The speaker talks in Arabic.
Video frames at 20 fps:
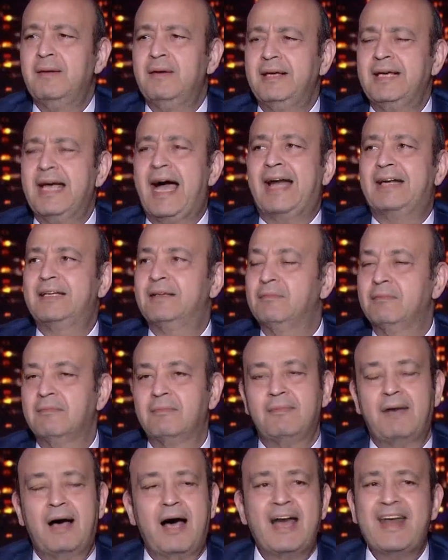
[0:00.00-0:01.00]
يعني
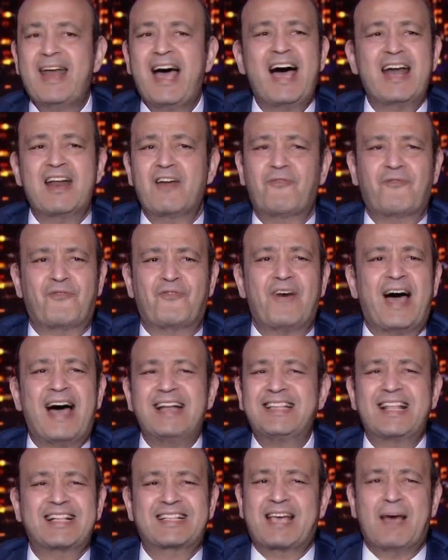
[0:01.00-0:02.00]
انا اعرف
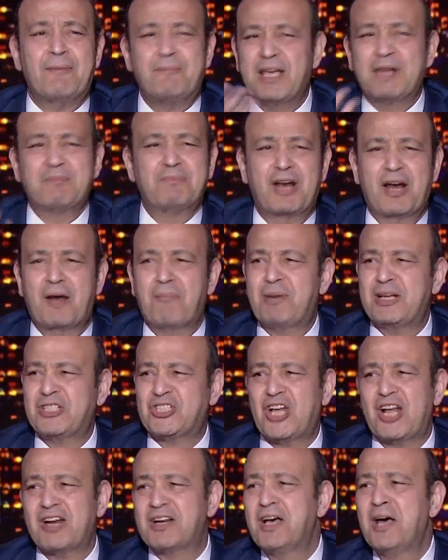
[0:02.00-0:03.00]
عدد كبير من
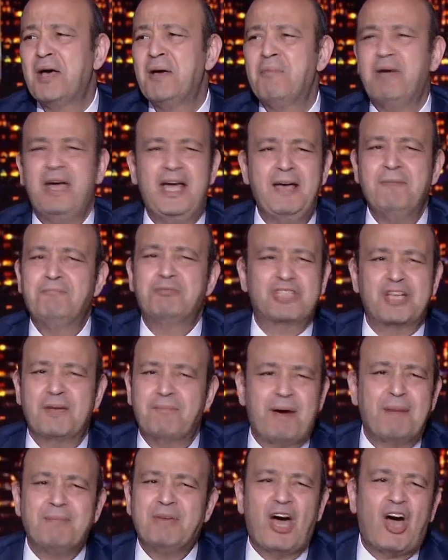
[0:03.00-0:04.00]
البشر ما بيحبش
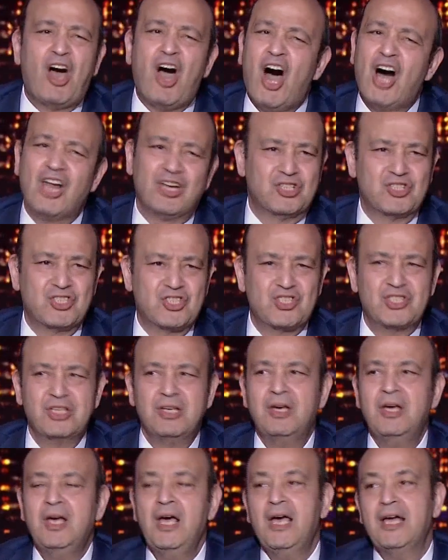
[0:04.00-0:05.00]
الباميه خالص
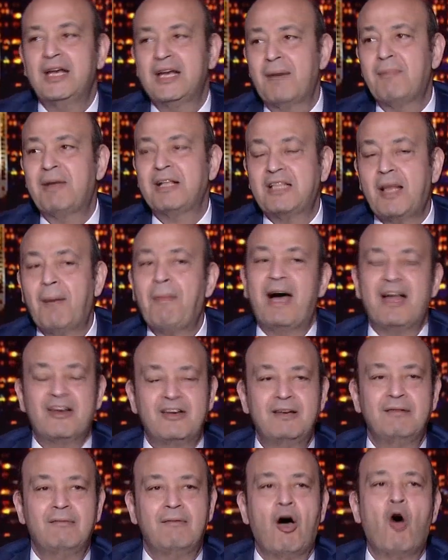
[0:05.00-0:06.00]
انما
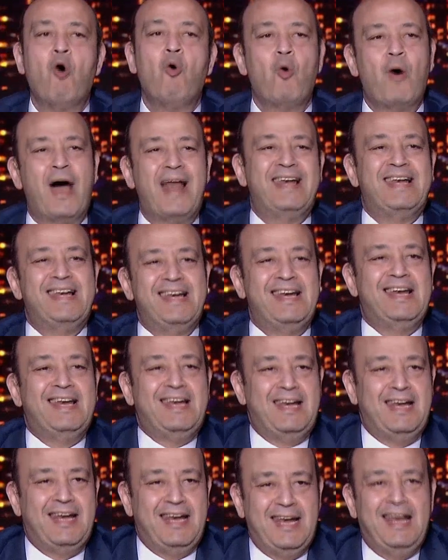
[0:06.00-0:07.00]
طبعا هو
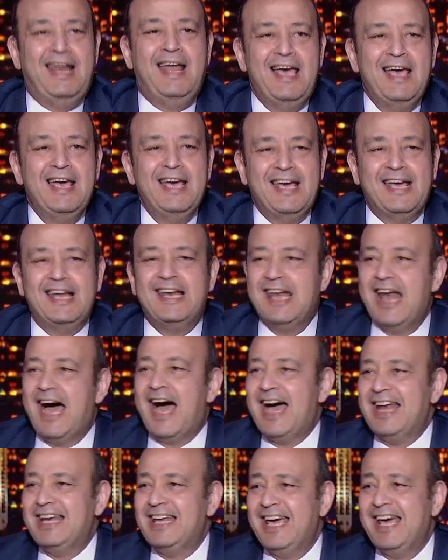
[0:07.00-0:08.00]
اللي
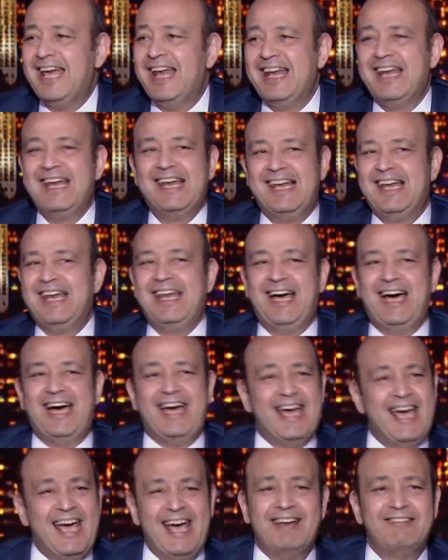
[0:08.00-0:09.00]
عليه
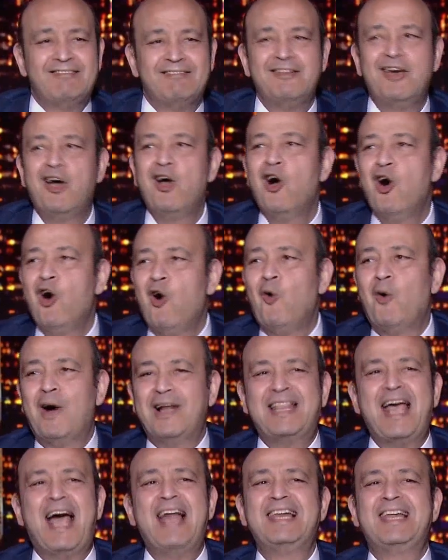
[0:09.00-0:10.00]
العين هو
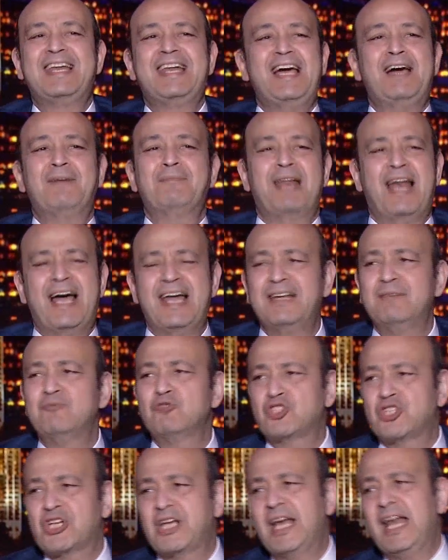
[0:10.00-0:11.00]
ده اللي نعمل عليه
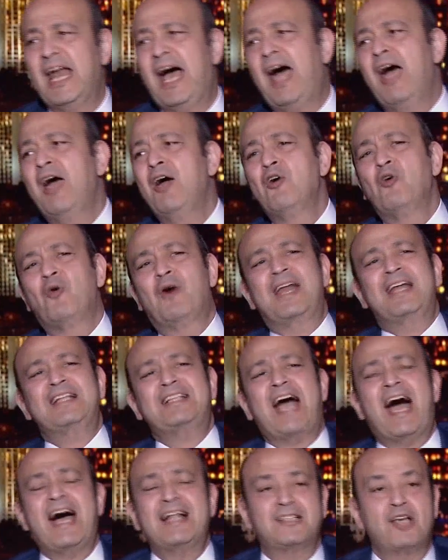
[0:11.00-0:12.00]
مشكله
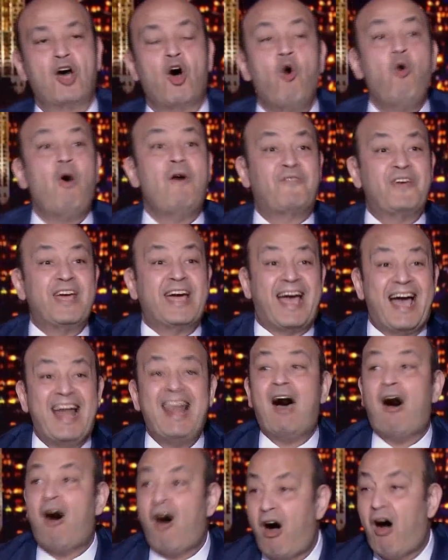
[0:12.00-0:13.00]
ونتحدى هو في
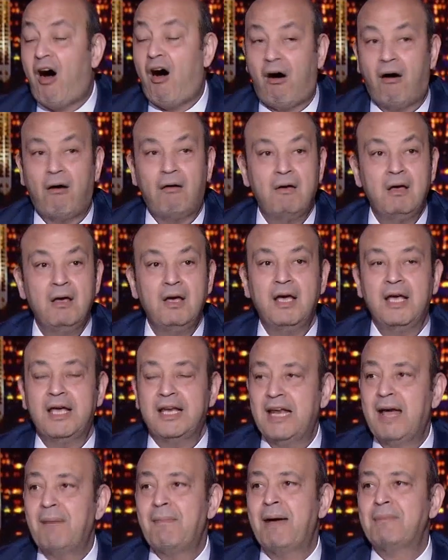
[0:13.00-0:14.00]
غلا اه
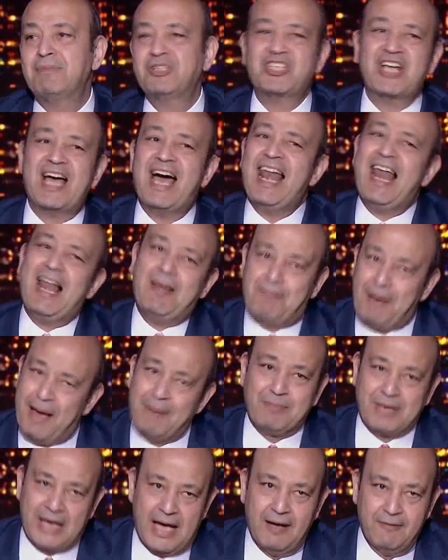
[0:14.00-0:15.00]
انما مش غلا
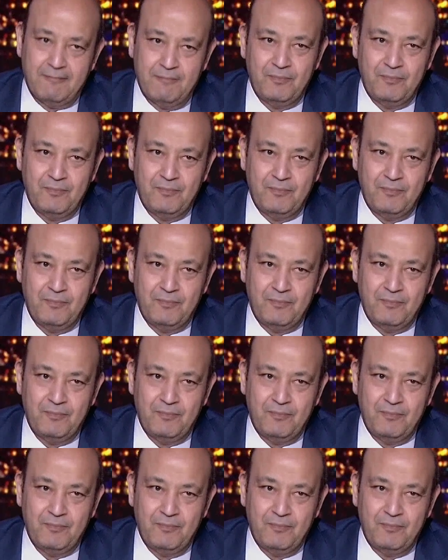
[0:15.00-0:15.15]
الباميه